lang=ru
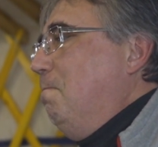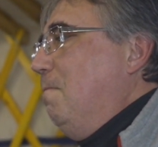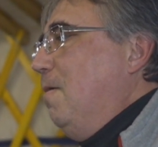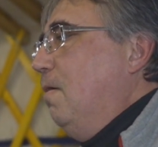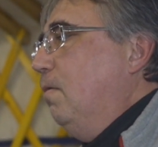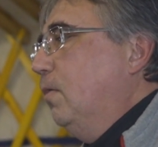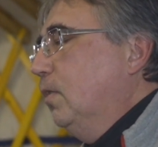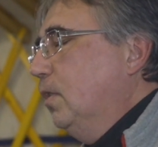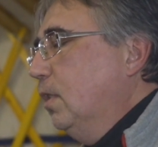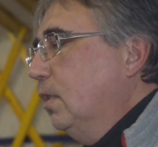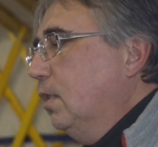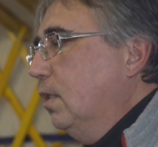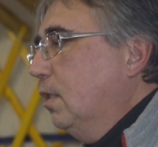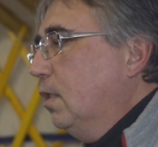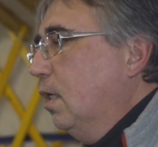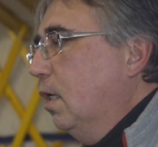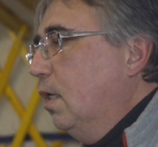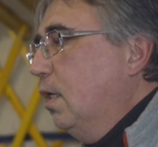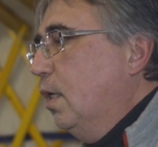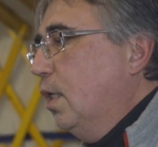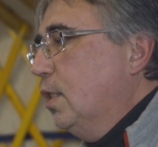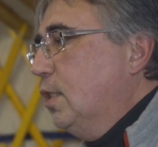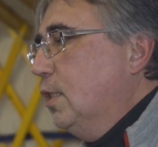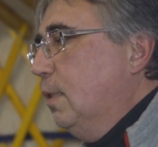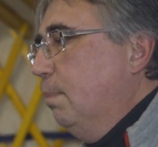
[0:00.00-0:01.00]
Вот это
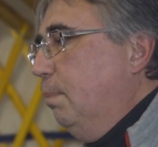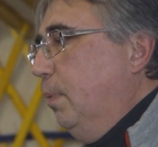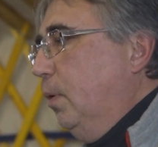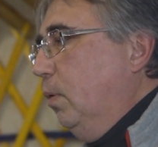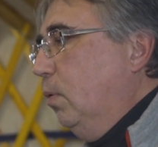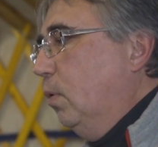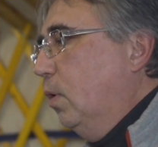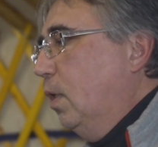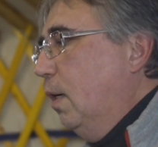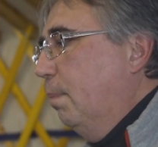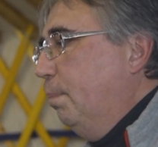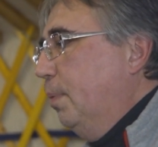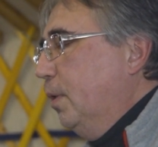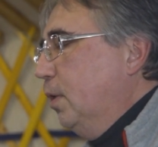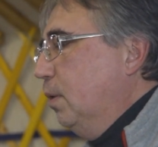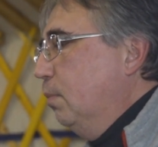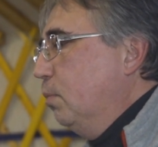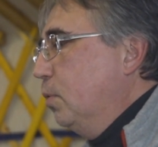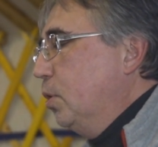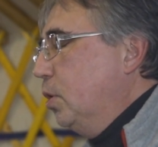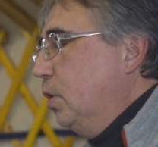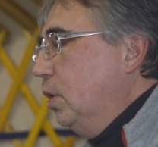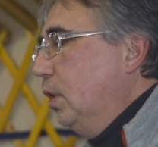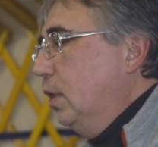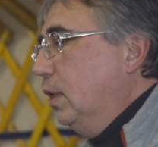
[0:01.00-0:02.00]
как раз и плохо,
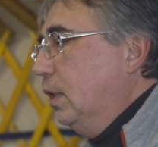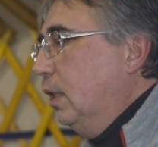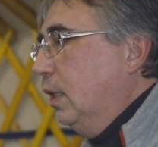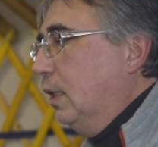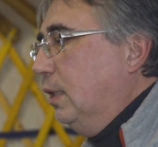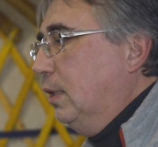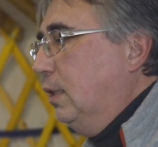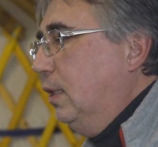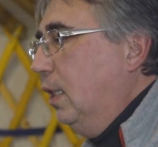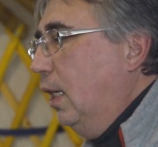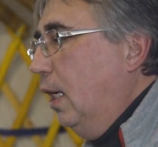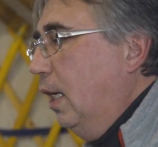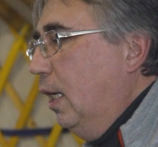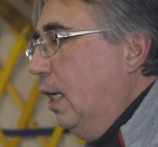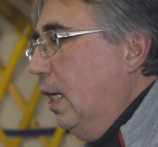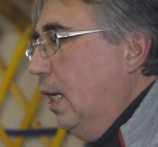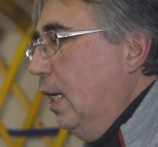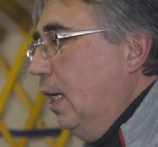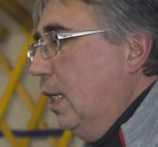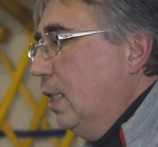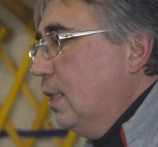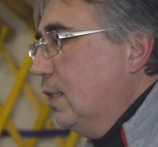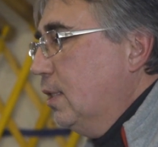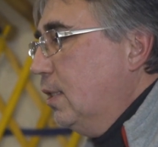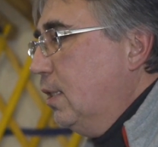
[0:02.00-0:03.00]
потому что иногда
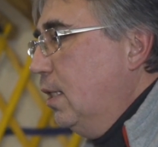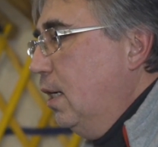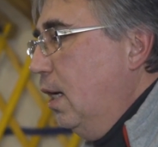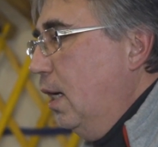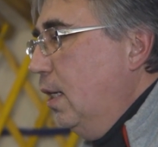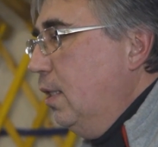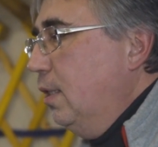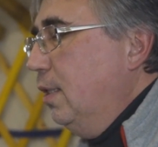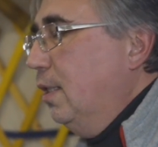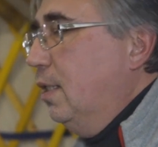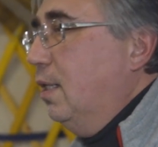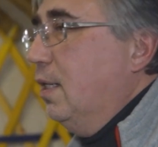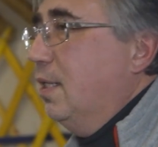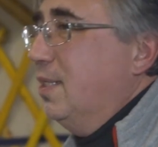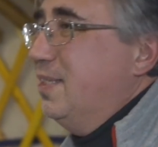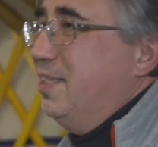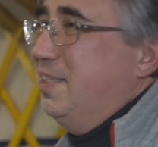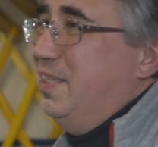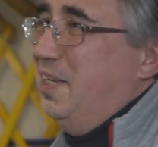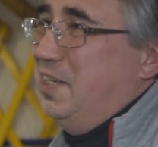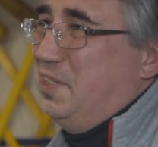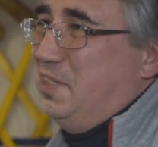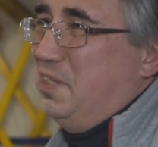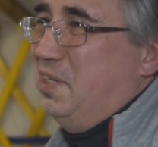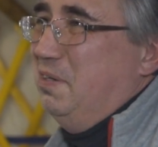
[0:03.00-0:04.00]
скальник
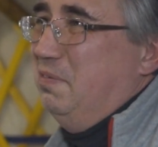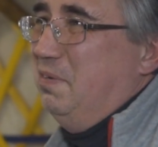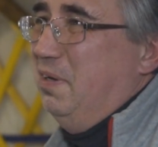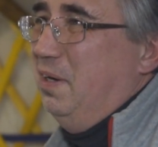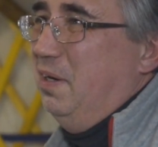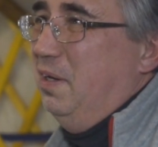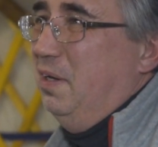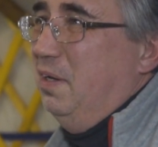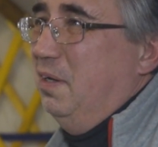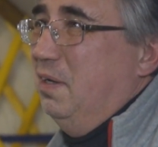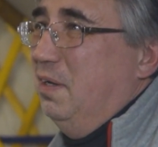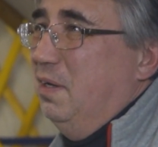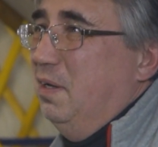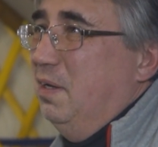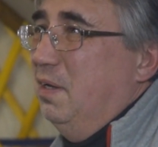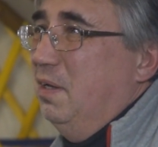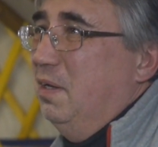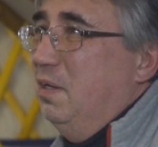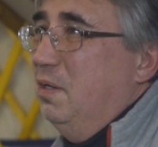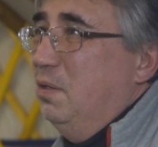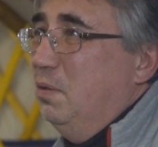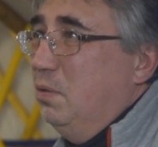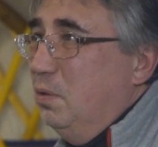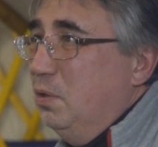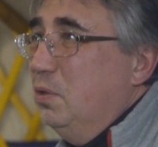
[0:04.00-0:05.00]
растаскивали,
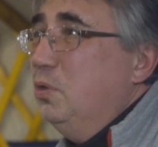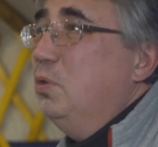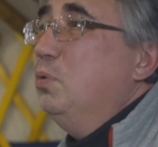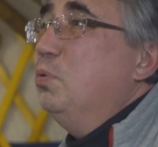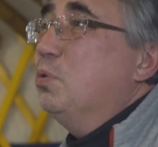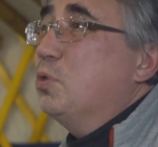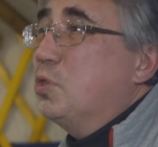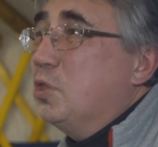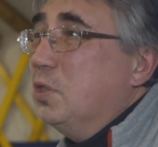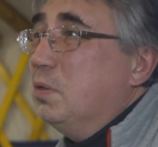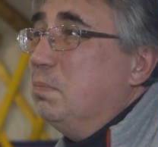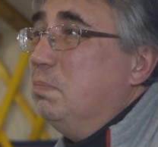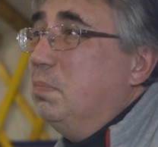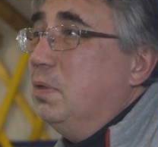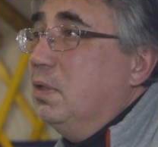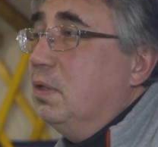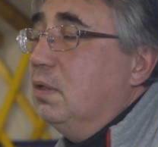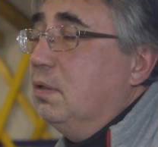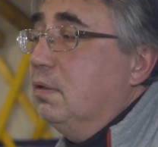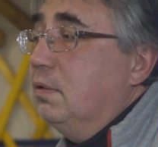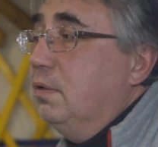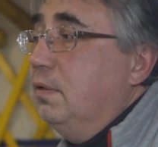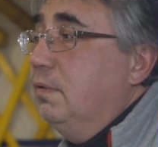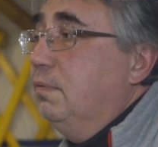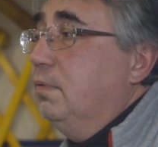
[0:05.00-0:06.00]
и он нужен
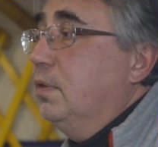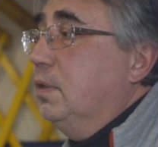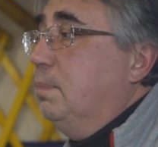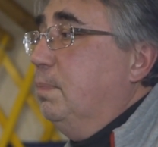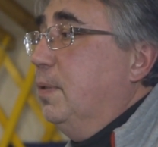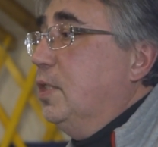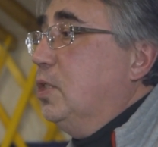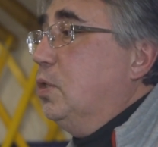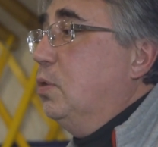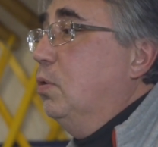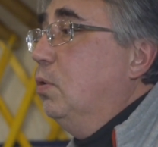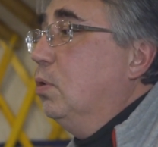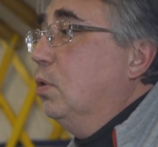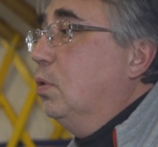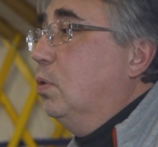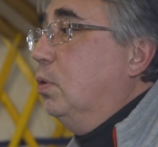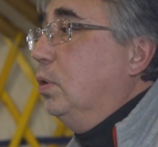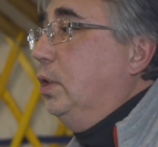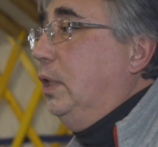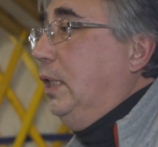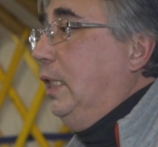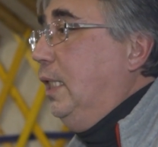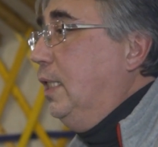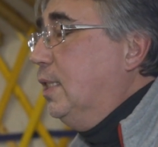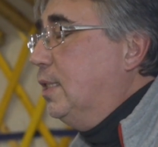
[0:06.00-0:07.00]
был. И вот
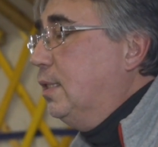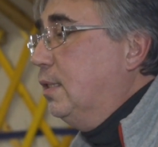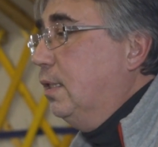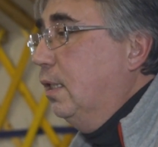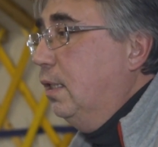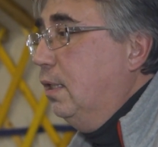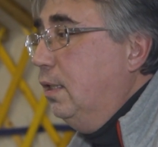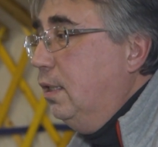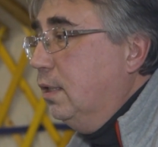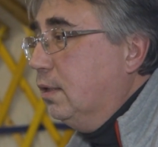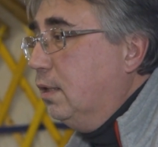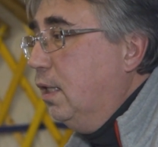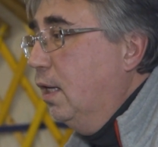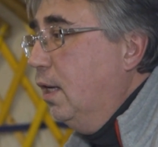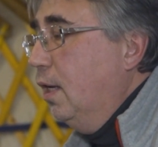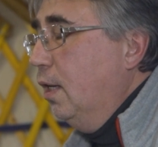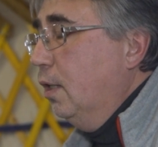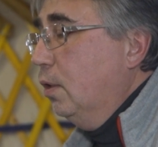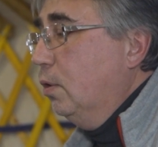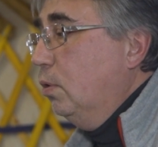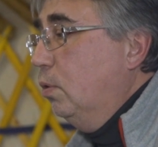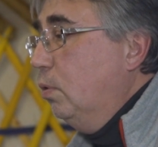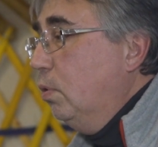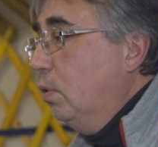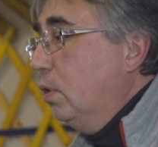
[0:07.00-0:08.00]
поскольку 300 лет
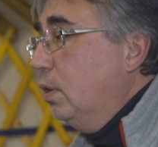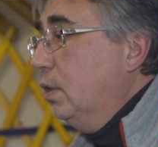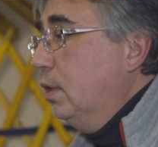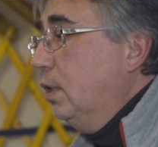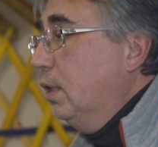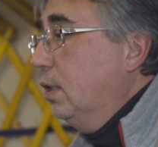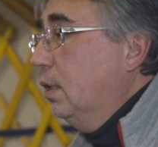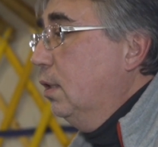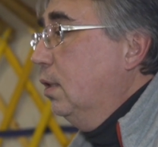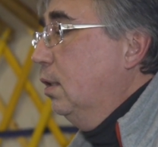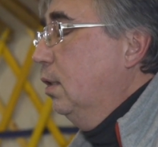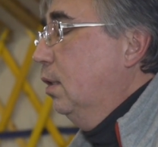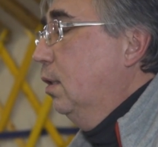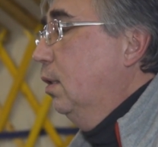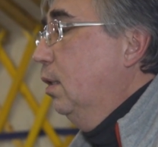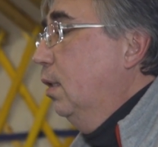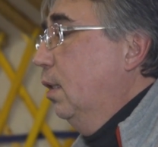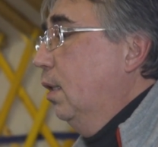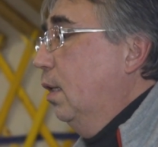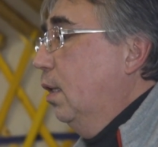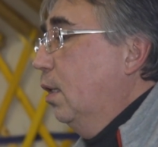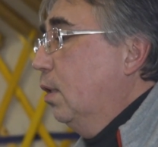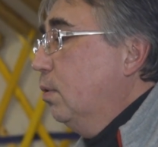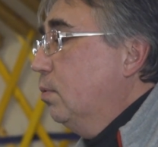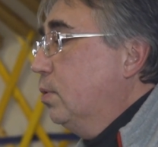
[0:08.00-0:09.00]
горной
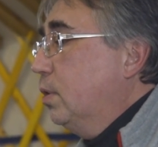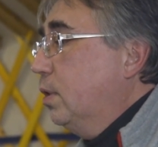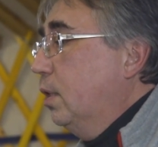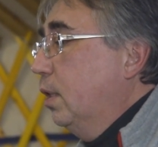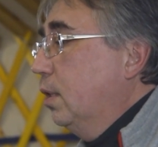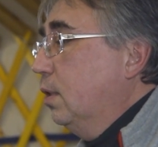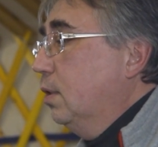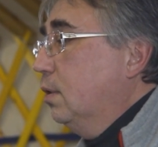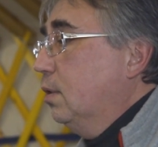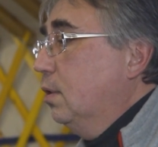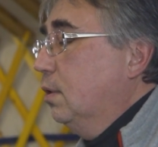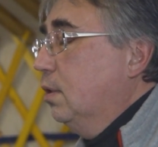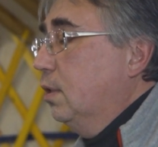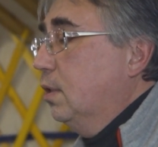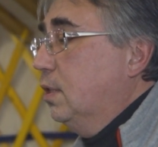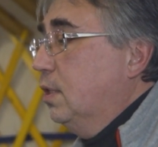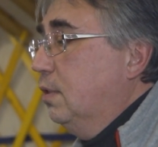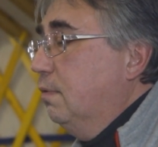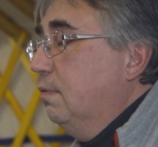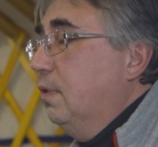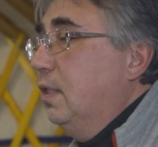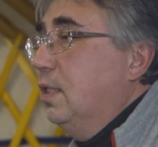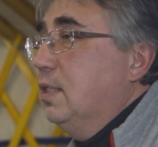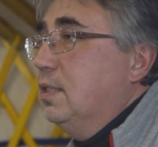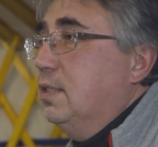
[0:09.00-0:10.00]
э, русской э,
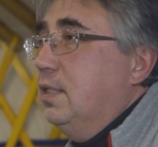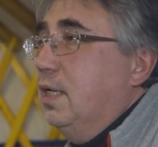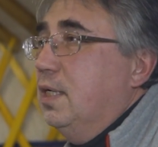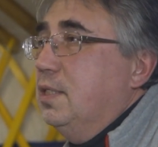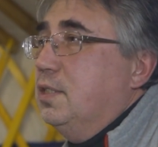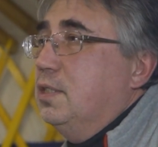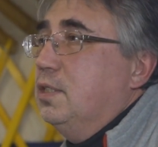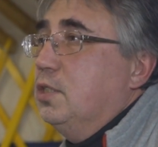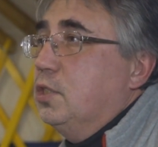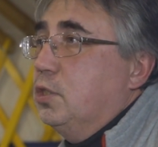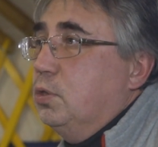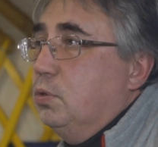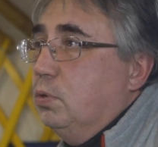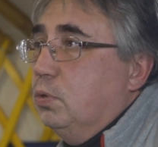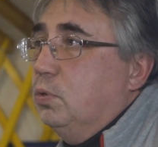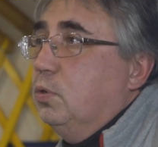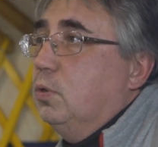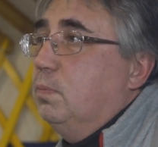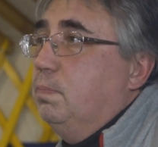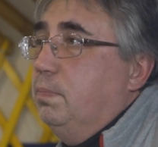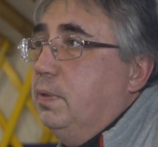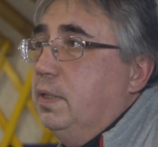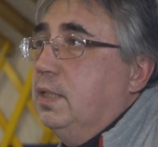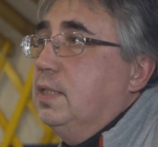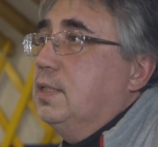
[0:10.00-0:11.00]
цивилизации, что
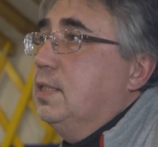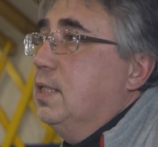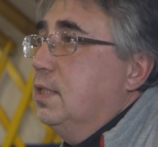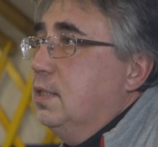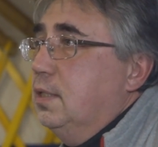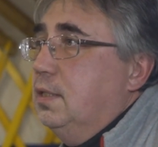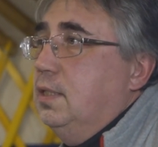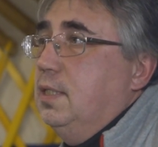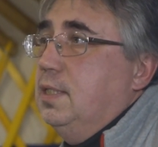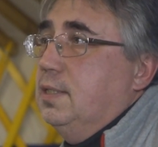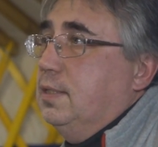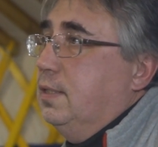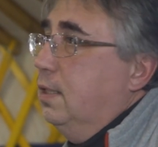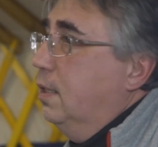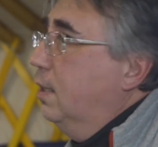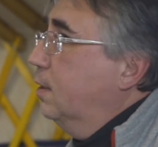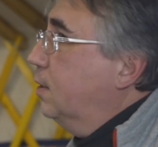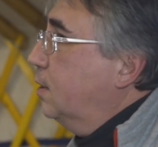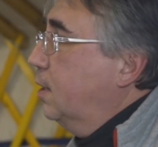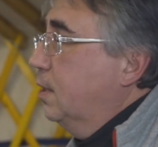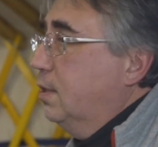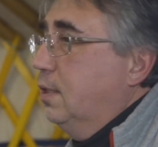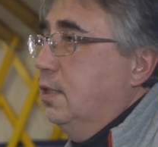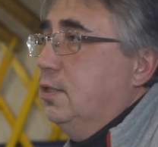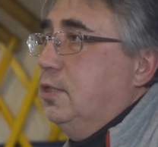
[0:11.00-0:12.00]
тут было за эти 300
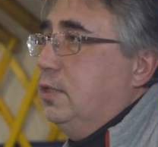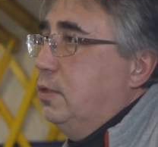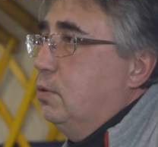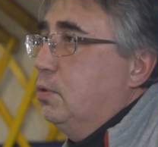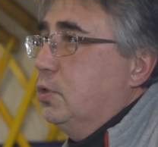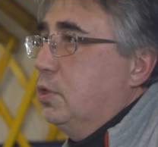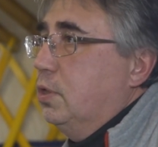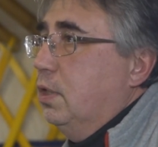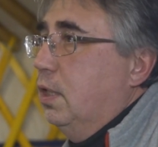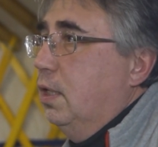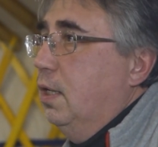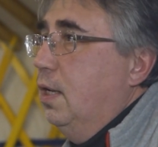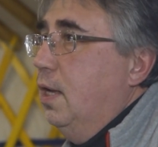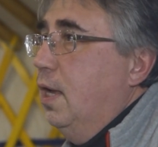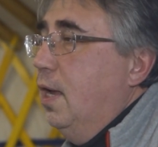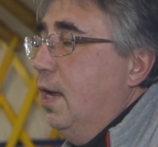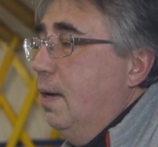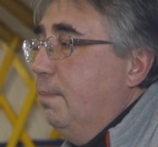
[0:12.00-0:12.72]
лет, сказать сложно.